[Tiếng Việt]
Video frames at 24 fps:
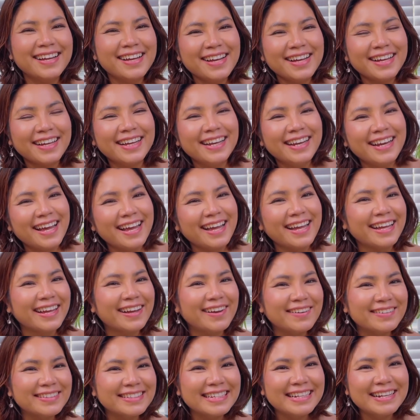cái này
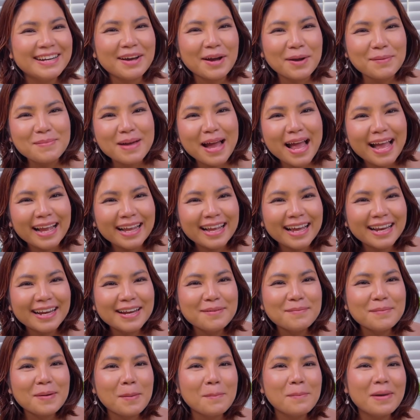con xin lỗi ba nha
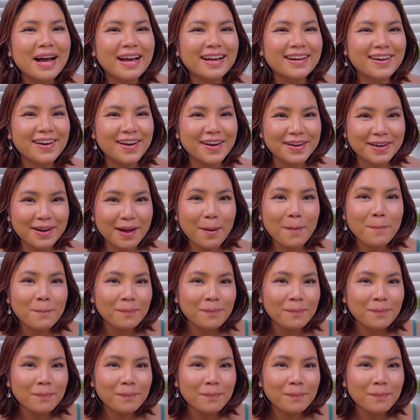nếu mà ba coi nha